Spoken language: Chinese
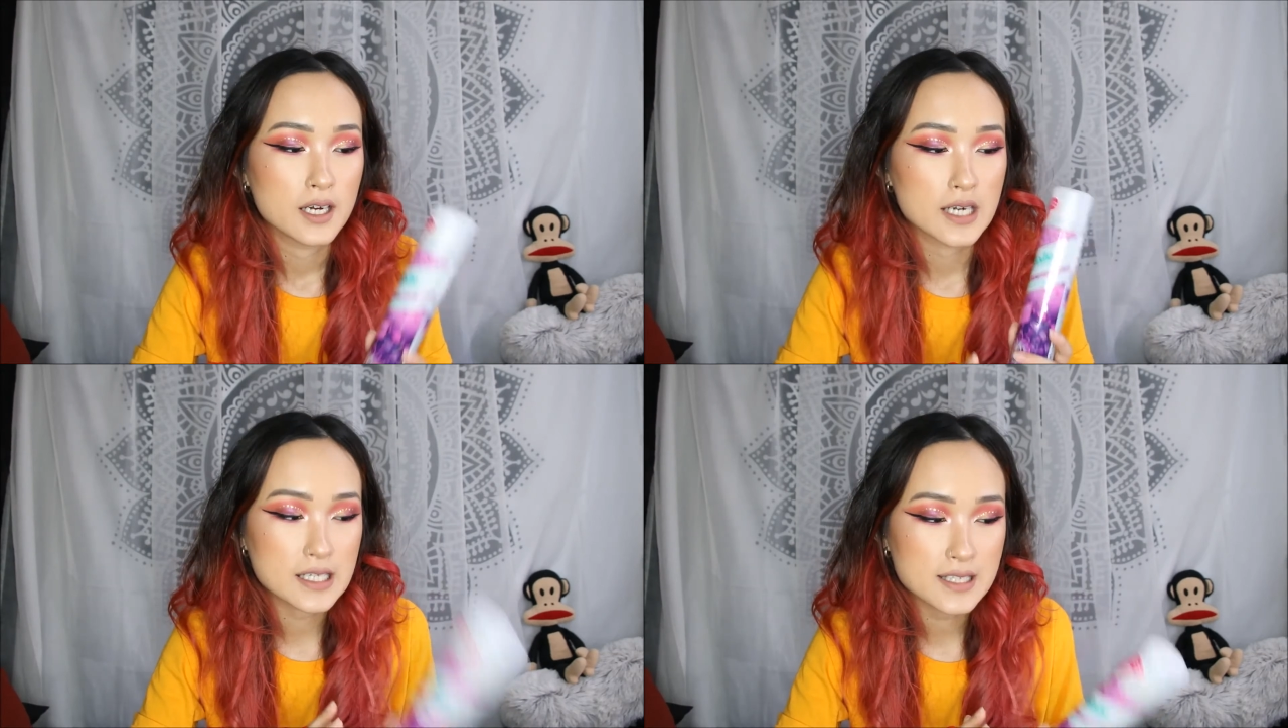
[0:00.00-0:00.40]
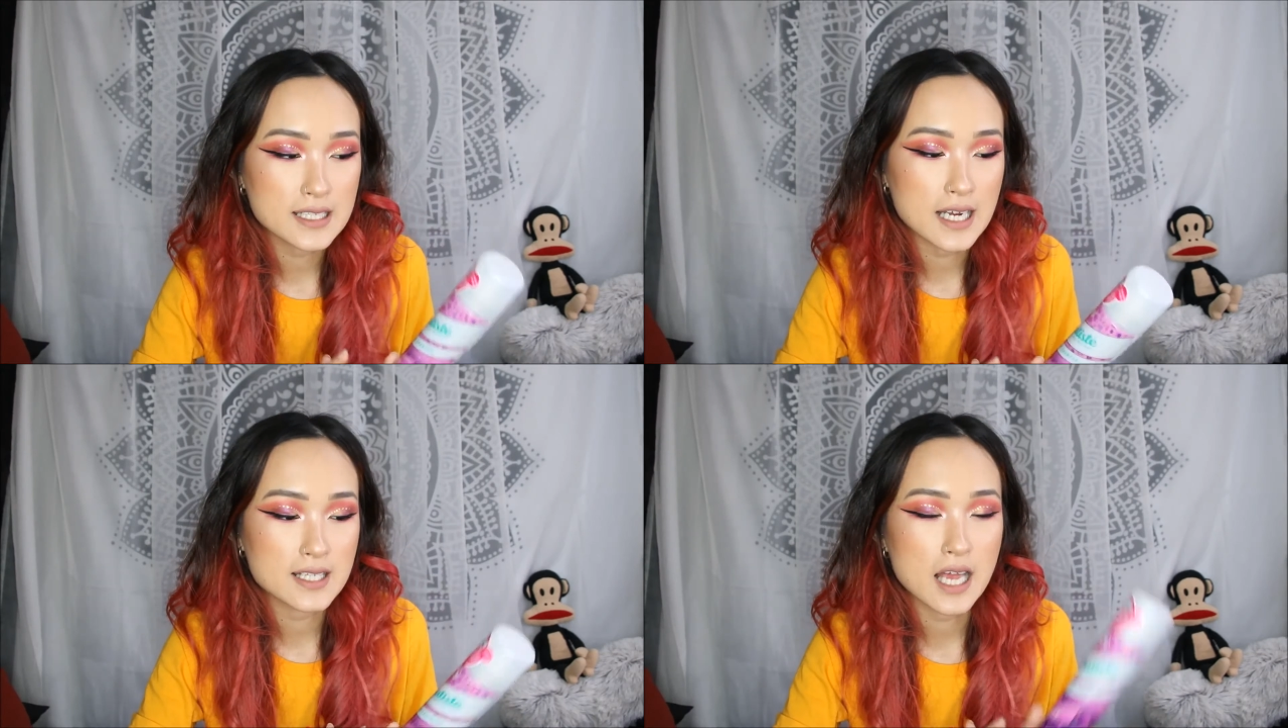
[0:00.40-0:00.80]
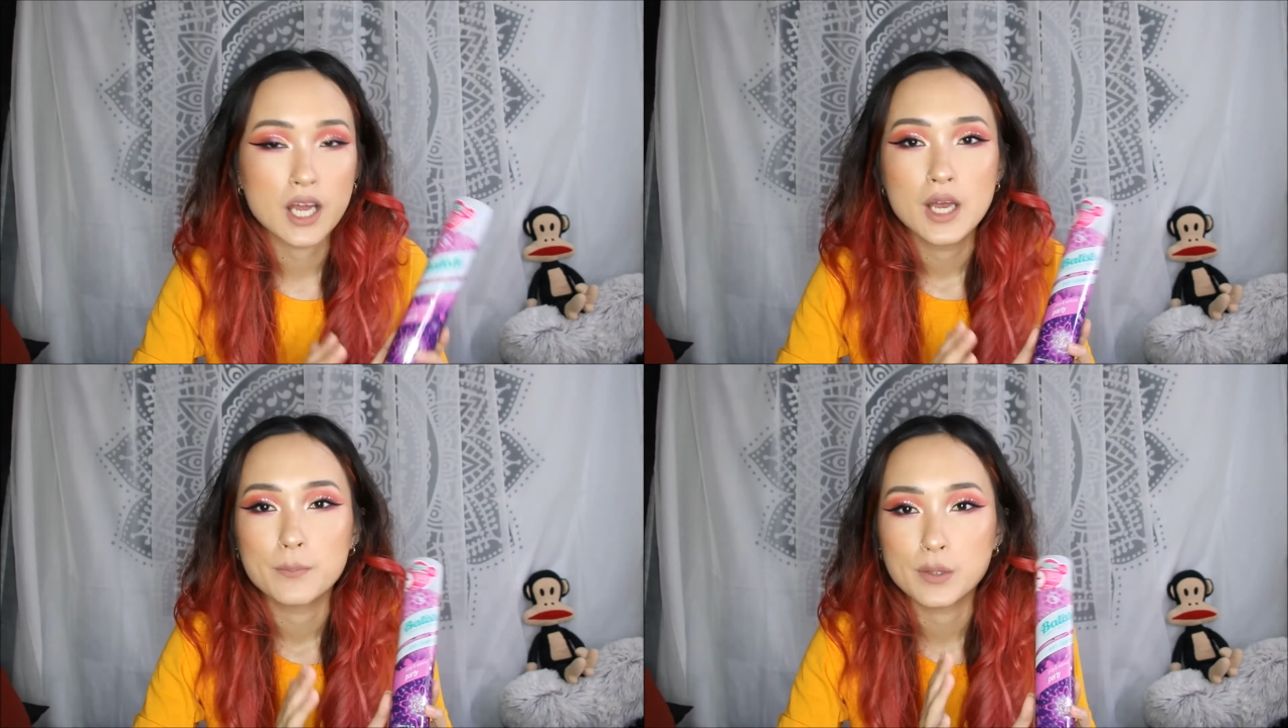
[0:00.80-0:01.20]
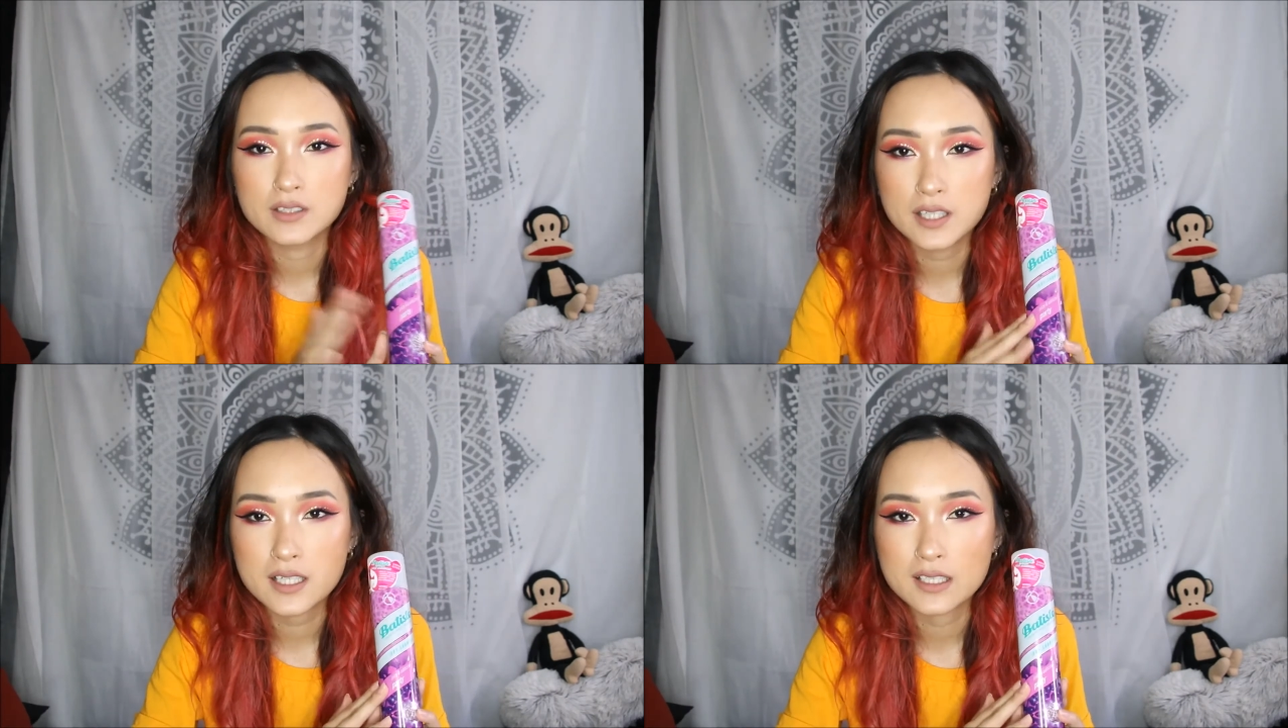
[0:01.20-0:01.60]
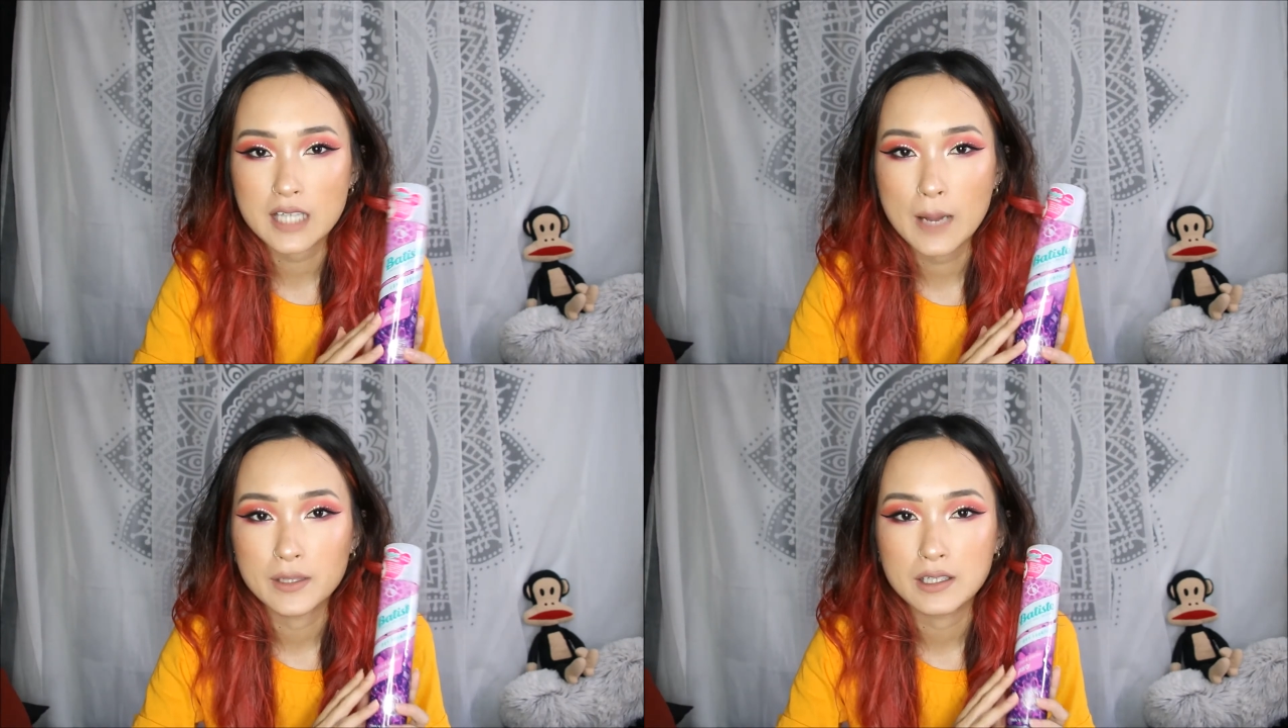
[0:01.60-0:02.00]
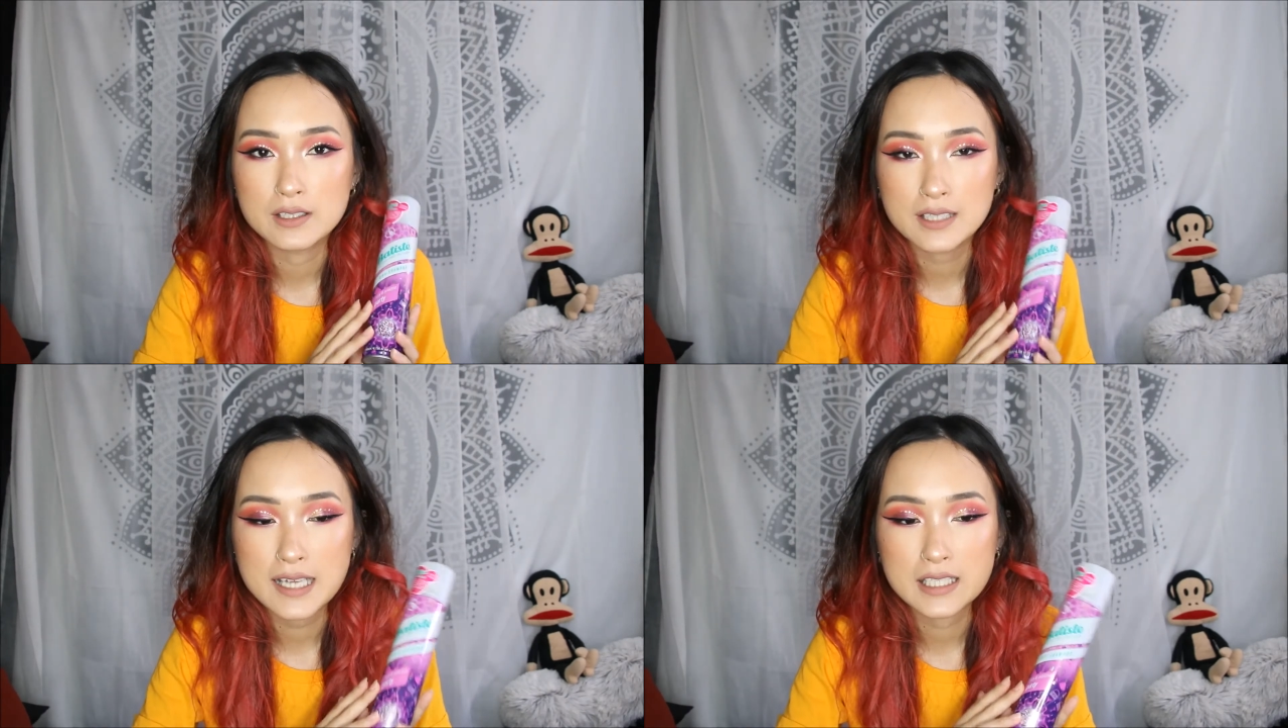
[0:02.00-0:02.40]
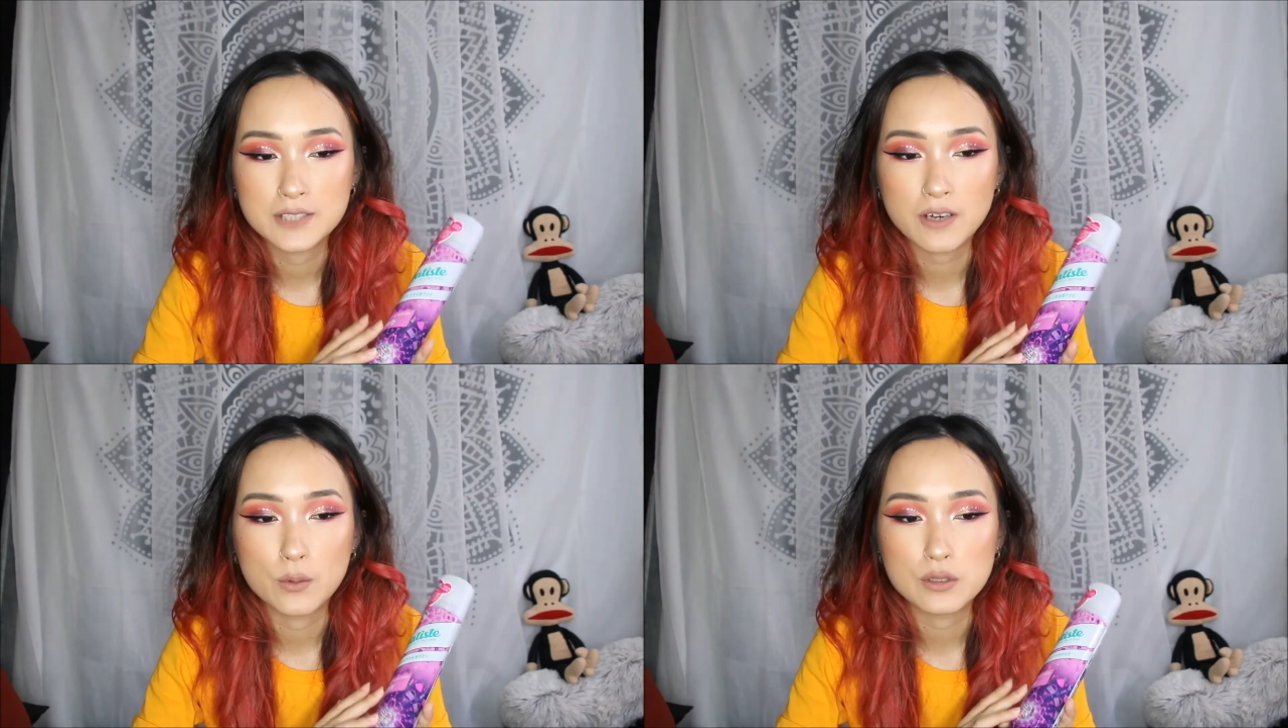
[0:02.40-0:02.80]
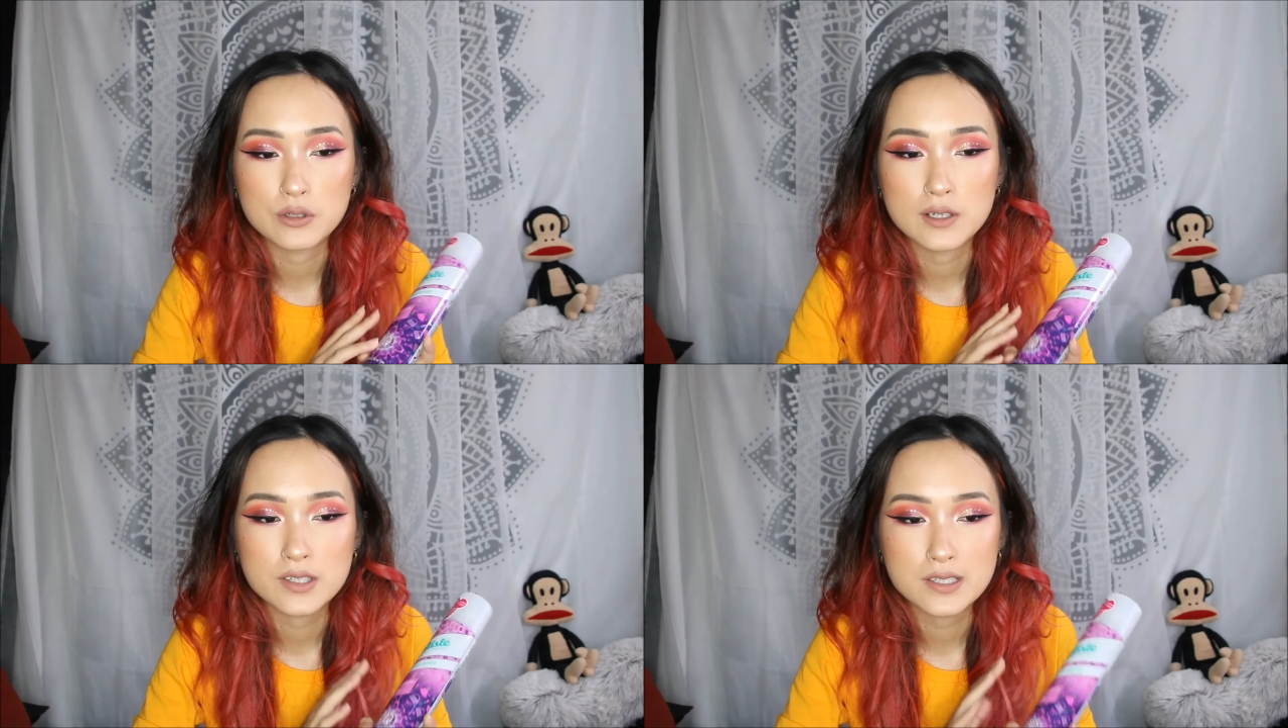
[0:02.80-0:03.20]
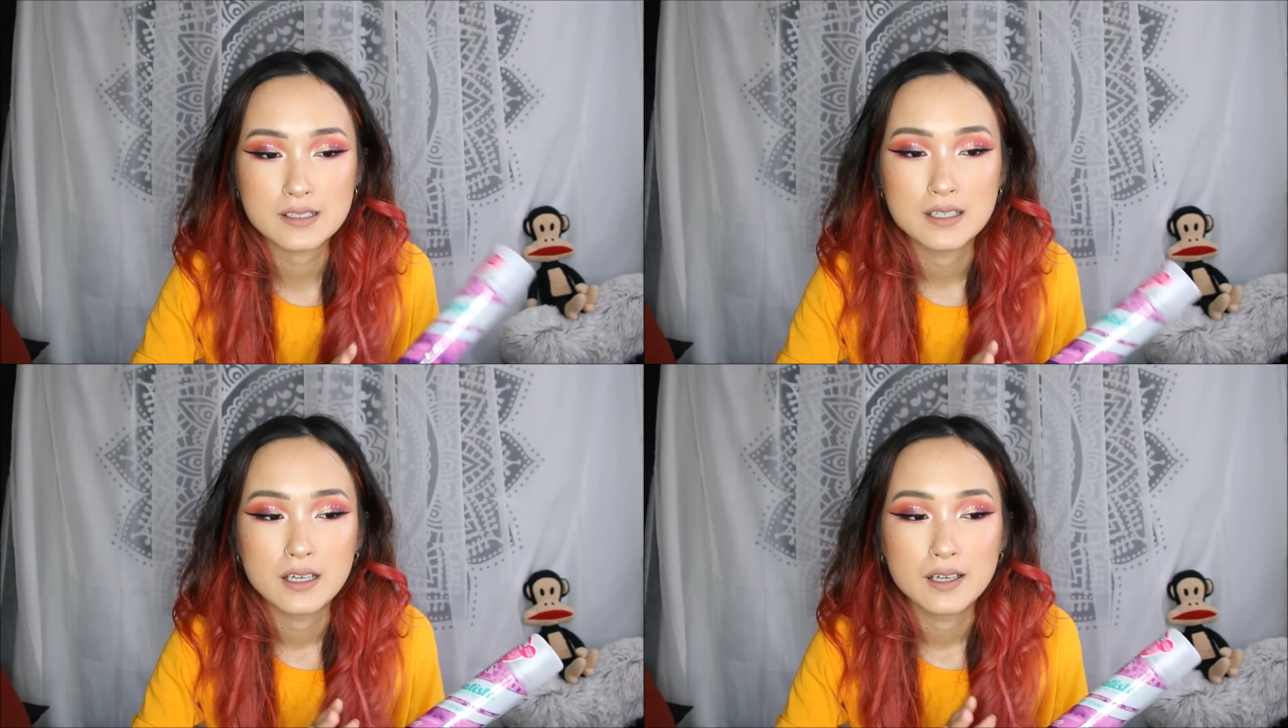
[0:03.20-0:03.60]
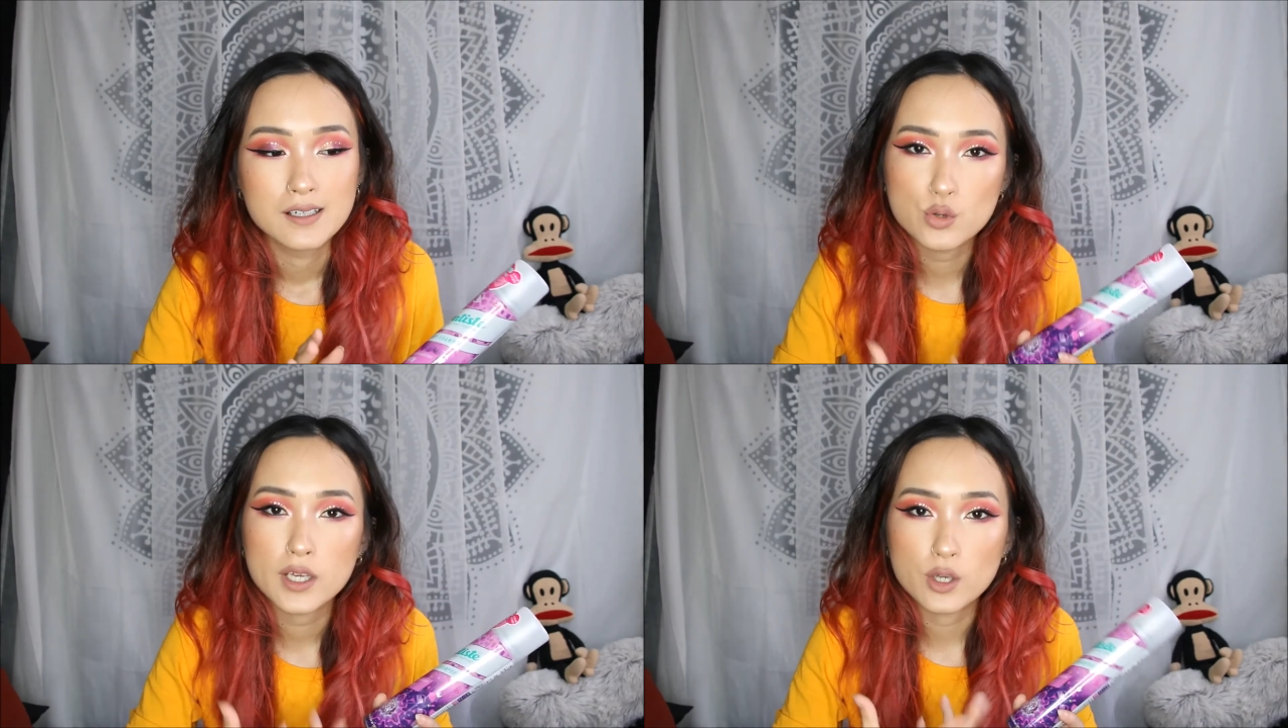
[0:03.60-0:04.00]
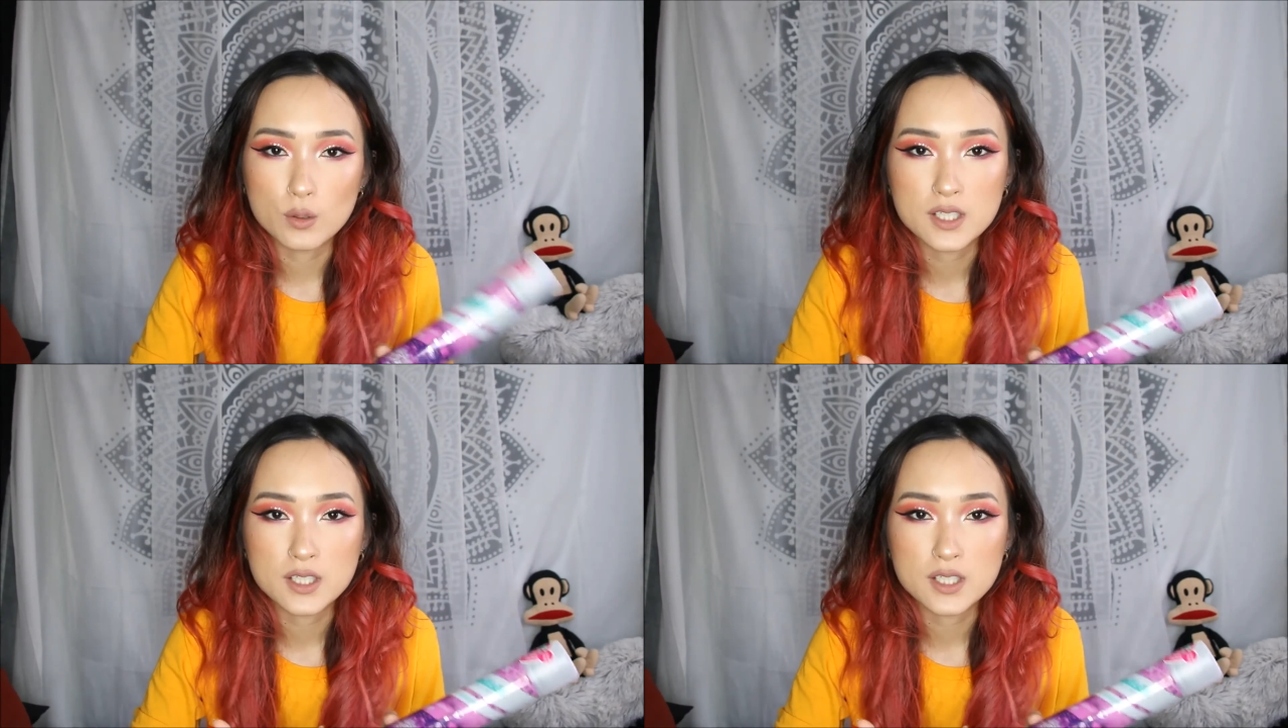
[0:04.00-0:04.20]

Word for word: 然后再加上 Batiste 他们的干洗法，我觉得是最有